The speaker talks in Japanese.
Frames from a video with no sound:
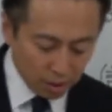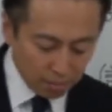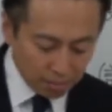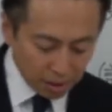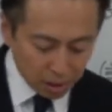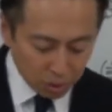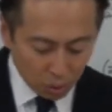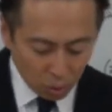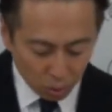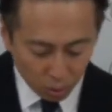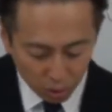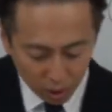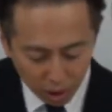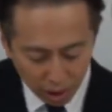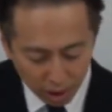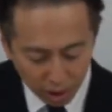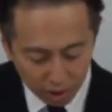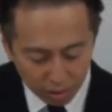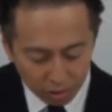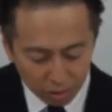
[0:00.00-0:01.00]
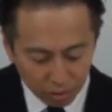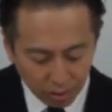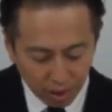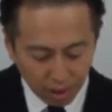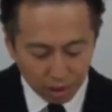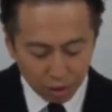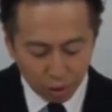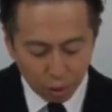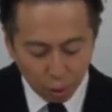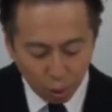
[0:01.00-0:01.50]
まずここで出てくるの
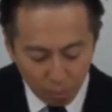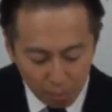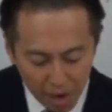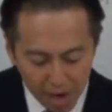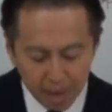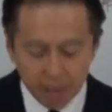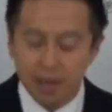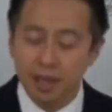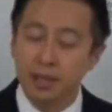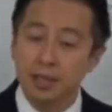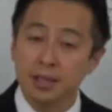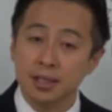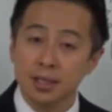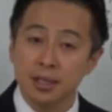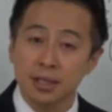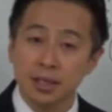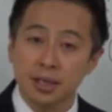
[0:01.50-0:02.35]
がドメインです